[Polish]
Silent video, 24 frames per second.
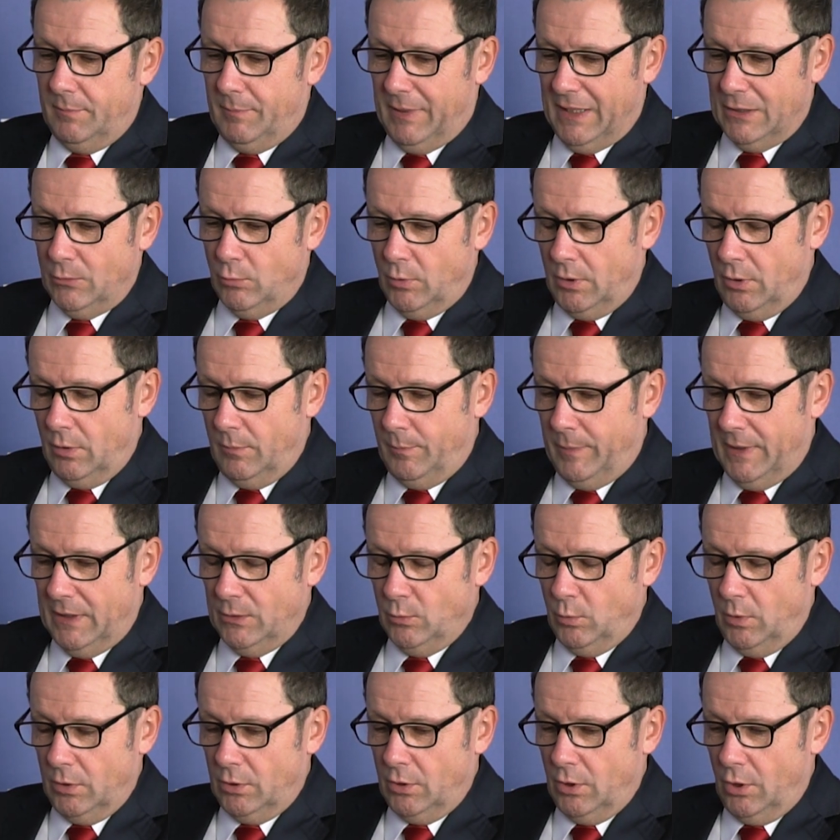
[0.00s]
padło,
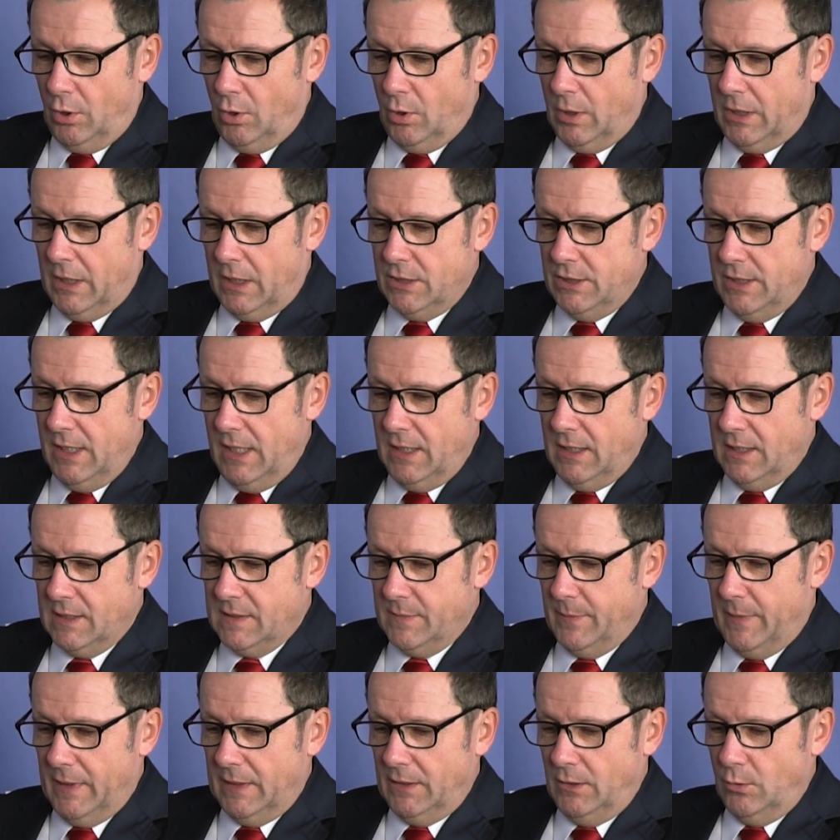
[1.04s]
padło to określenie z
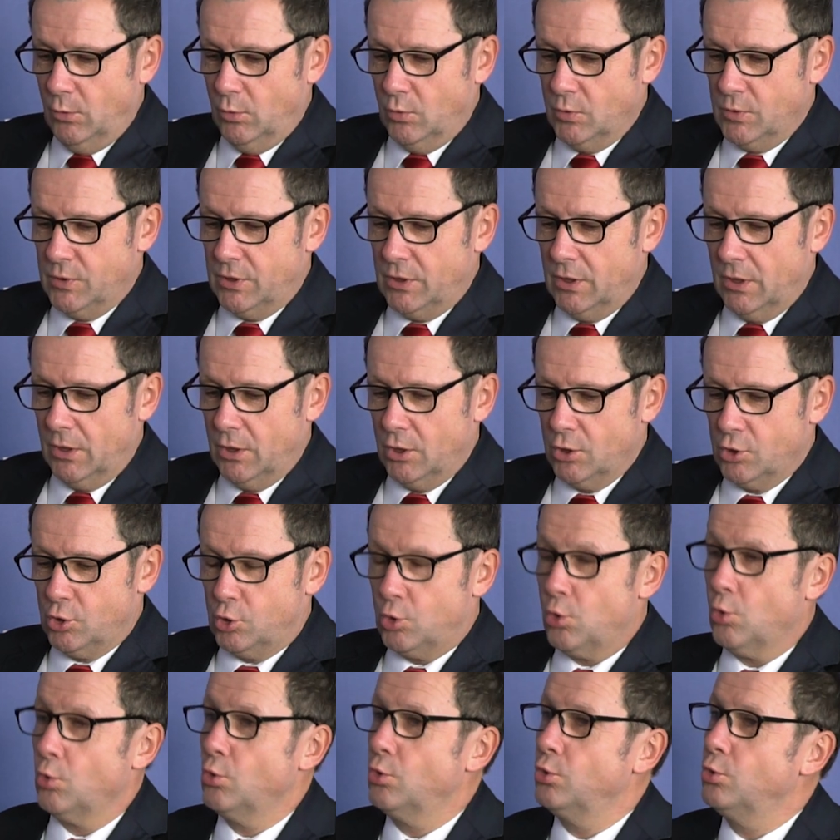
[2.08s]
Pani ust e,
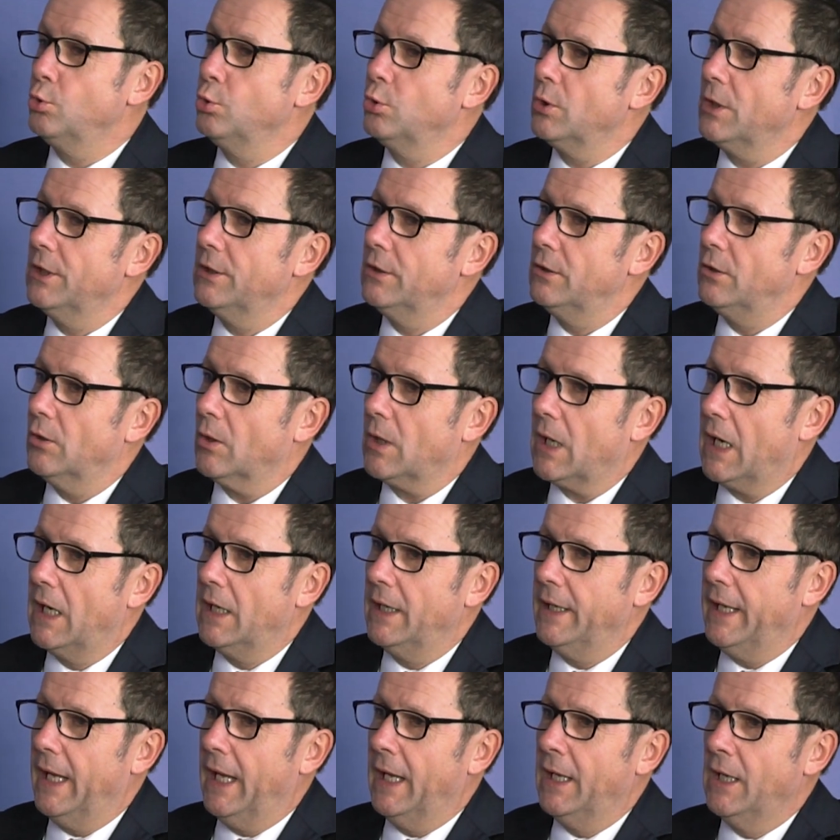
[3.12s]
struktury
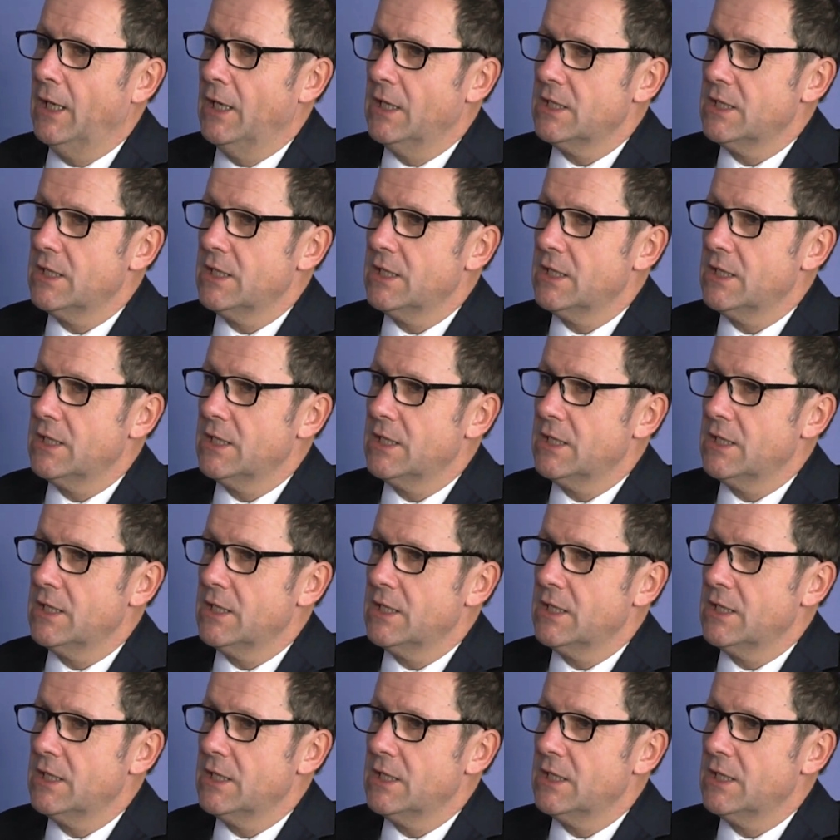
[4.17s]
lokalne.